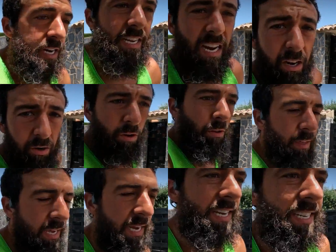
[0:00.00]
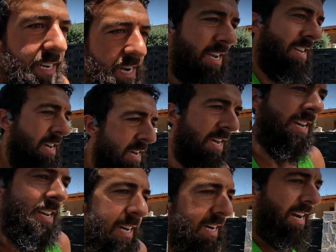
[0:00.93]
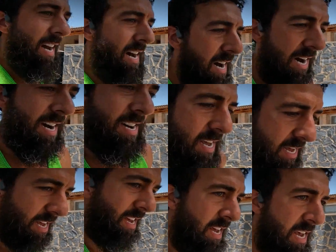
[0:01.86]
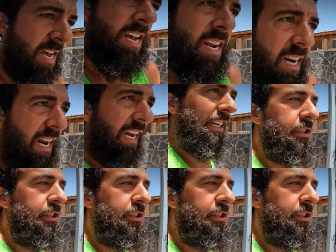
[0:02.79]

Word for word: ya conocéis la, la